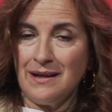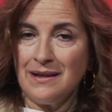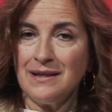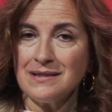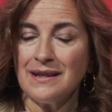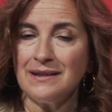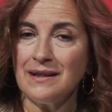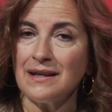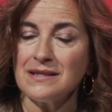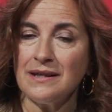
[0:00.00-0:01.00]
y es que
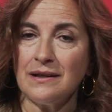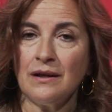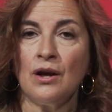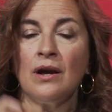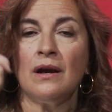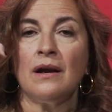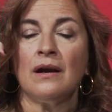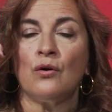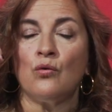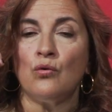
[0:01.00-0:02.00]
tiene que ser
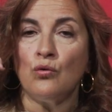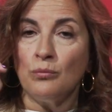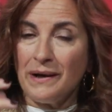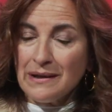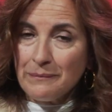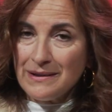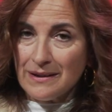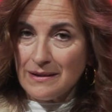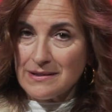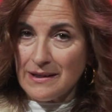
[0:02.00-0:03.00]

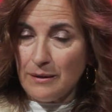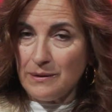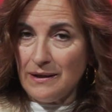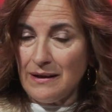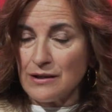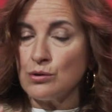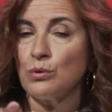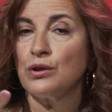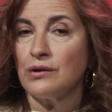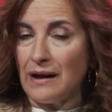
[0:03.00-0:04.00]
humanamente deseable la
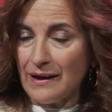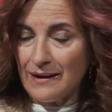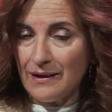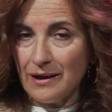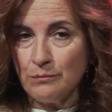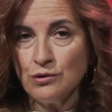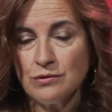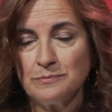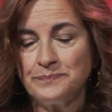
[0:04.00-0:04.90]
solución a la que lleguemos,